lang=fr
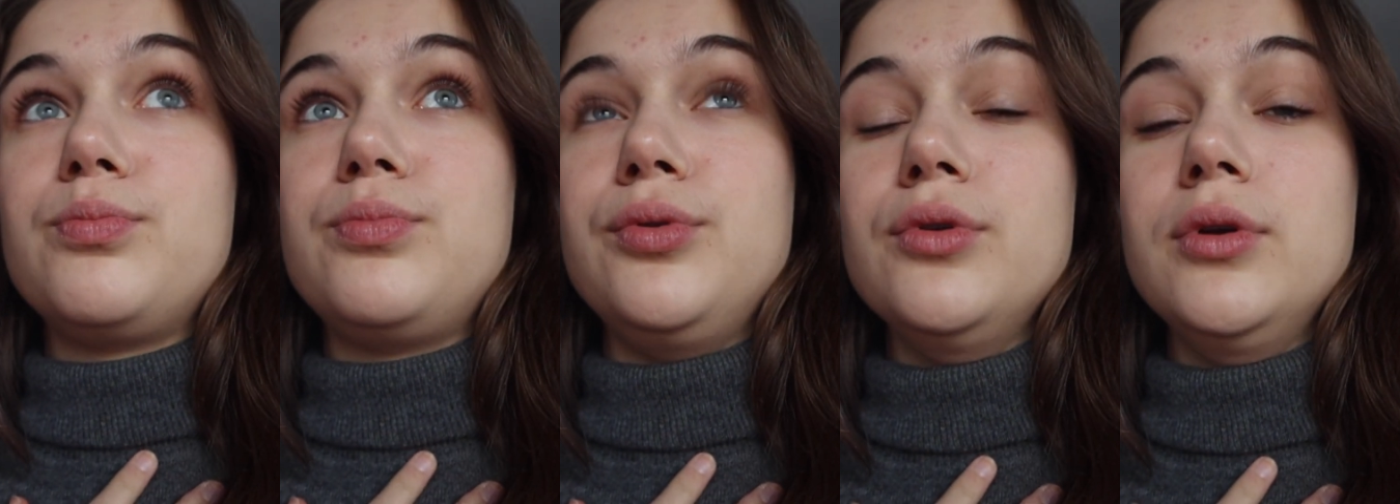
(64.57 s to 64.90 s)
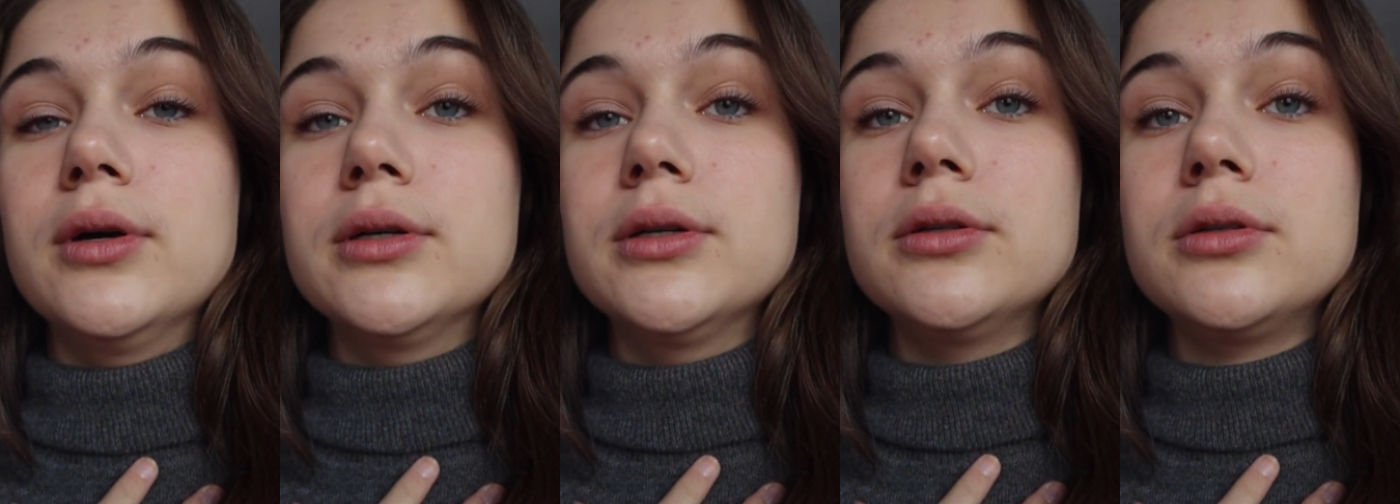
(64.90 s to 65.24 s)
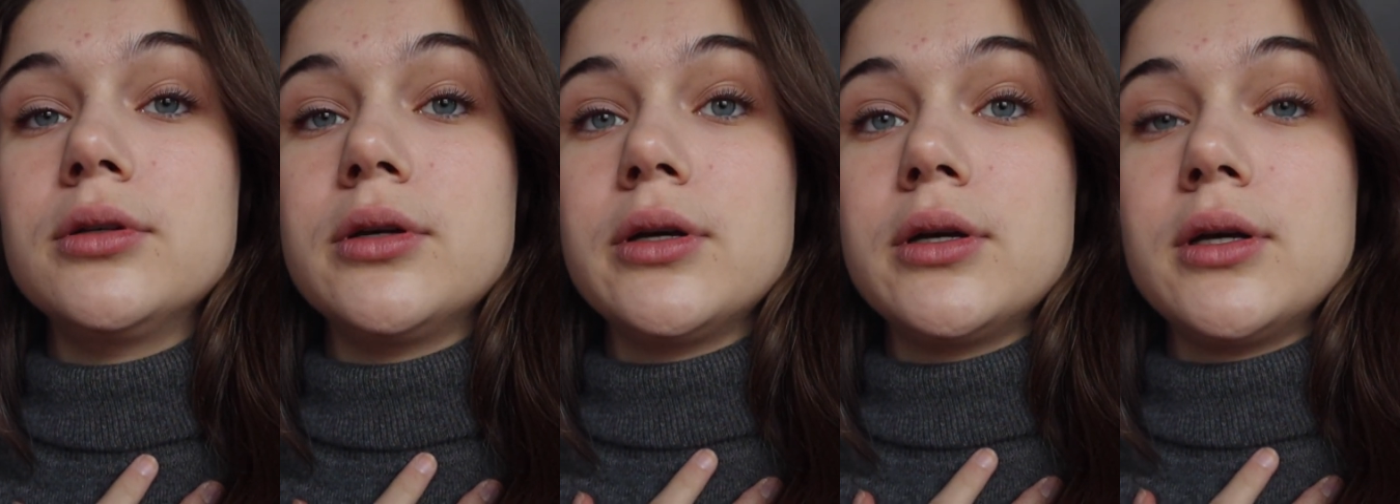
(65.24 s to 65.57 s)
pull
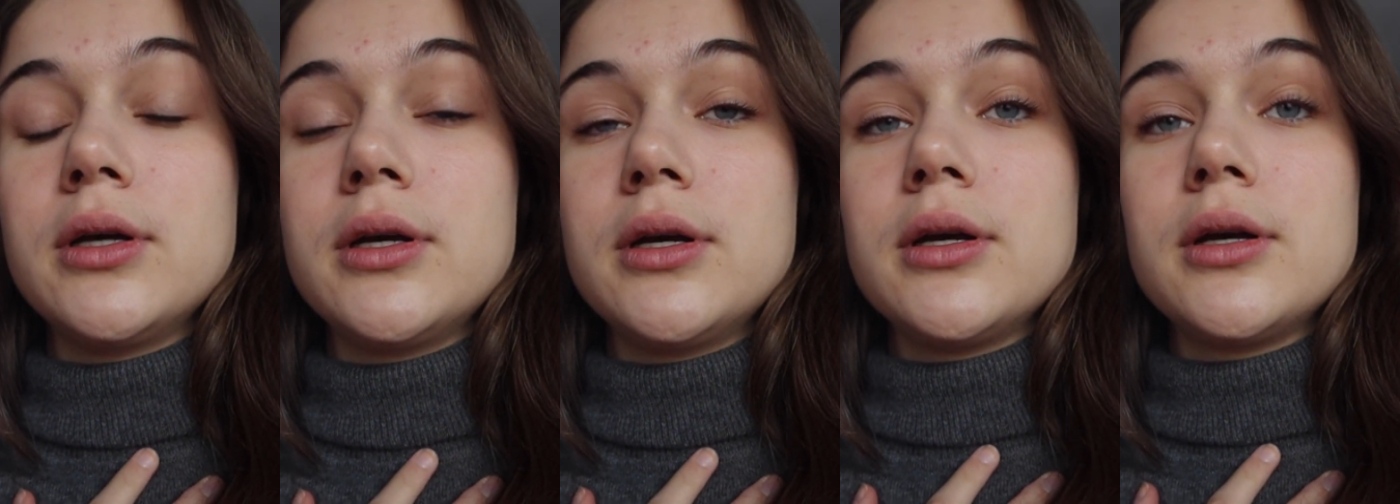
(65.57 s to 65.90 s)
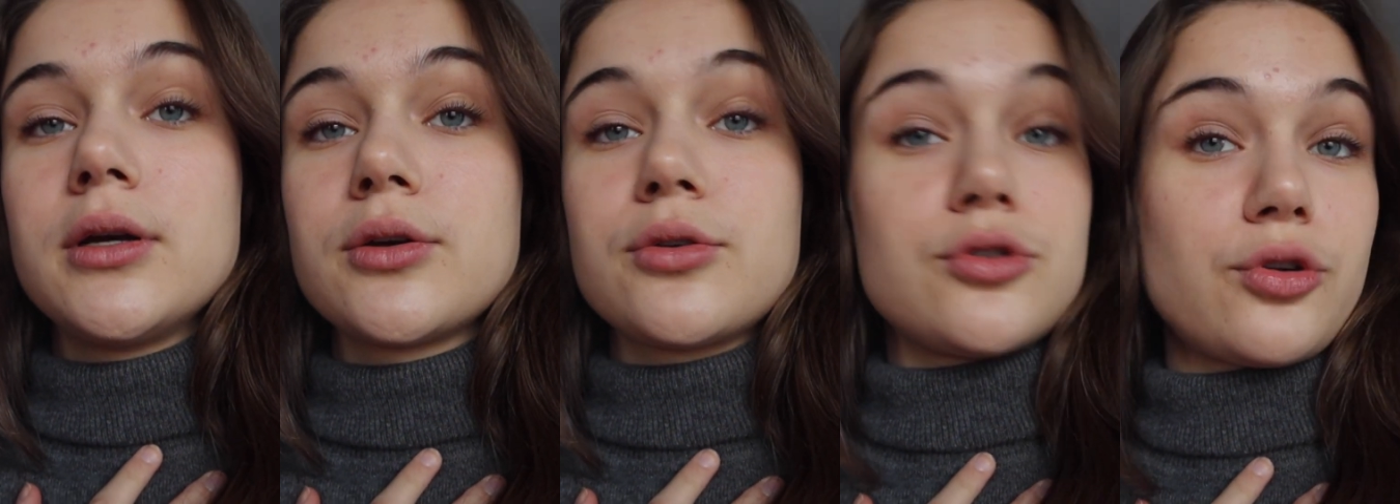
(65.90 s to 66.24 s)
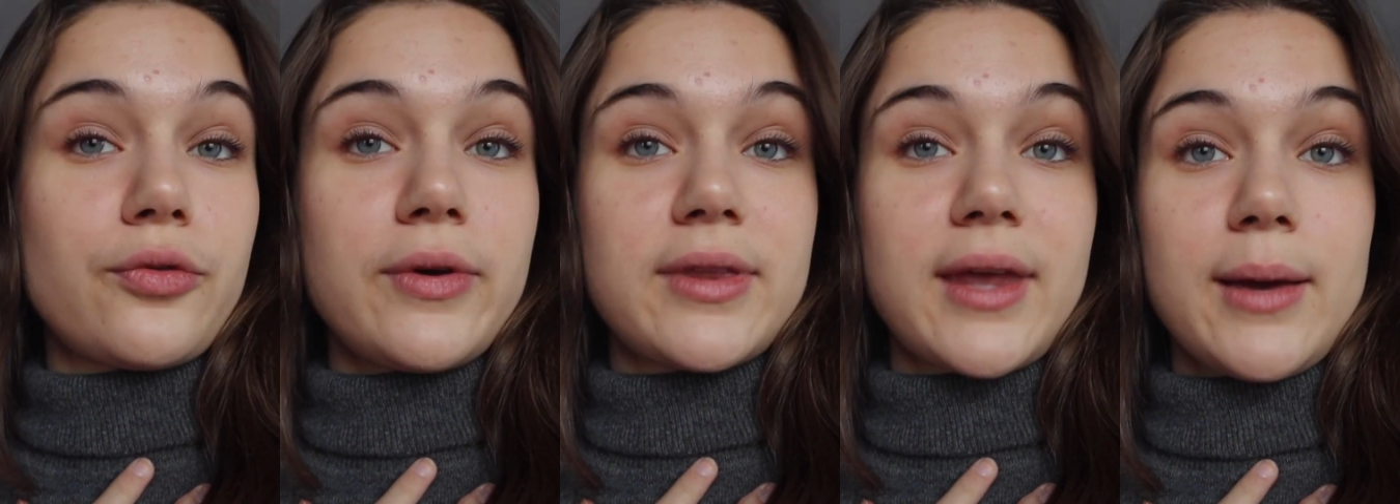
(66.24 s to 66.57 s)
que je
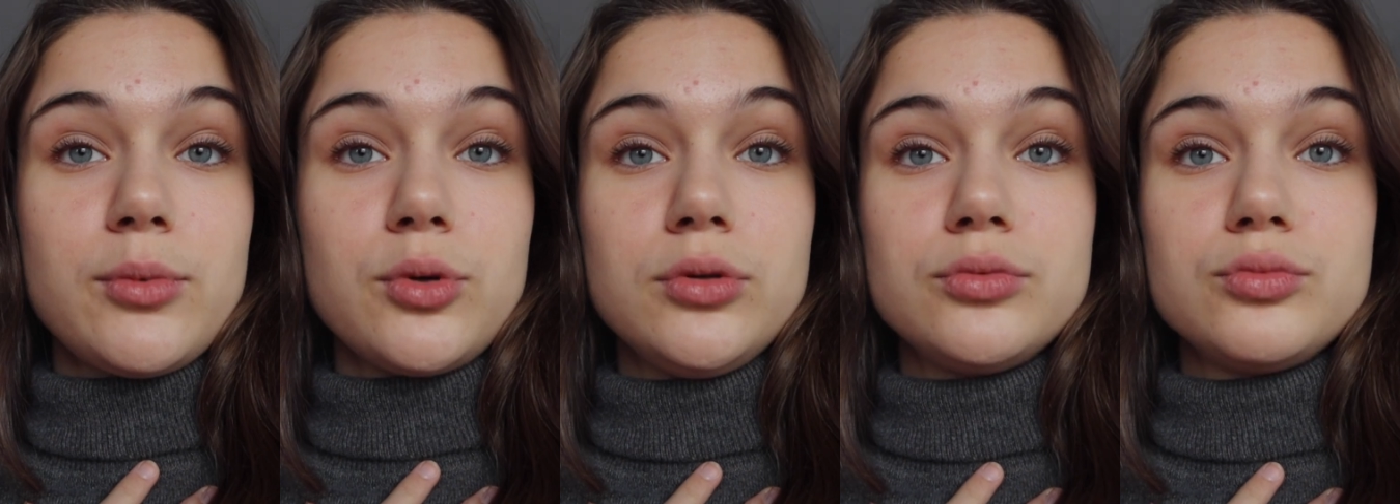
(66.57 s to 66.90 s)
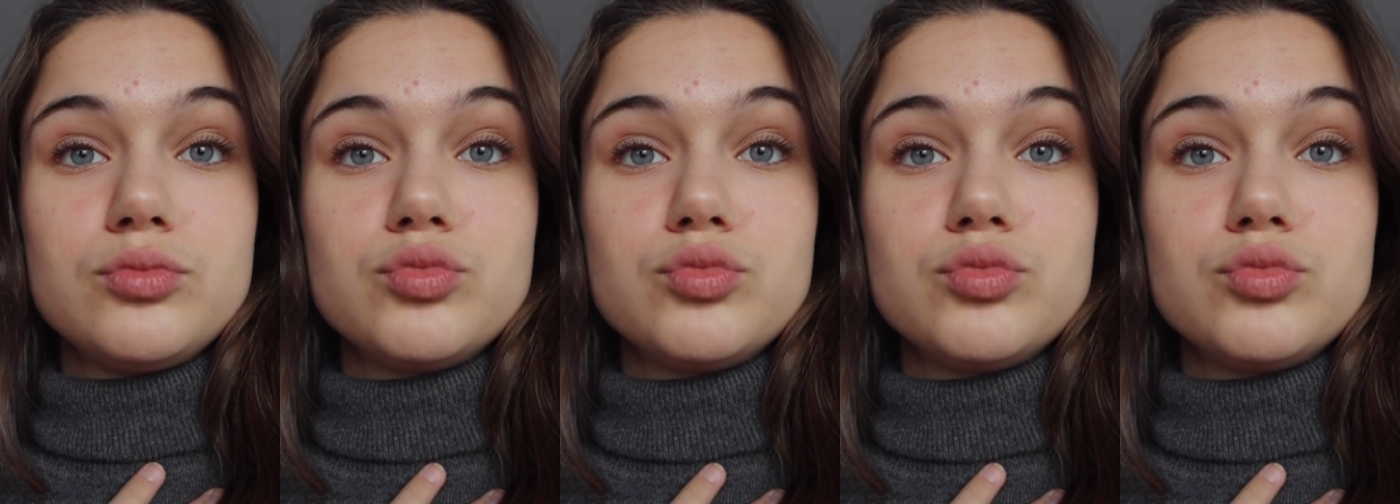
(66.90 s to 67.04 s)
trouvais très beau.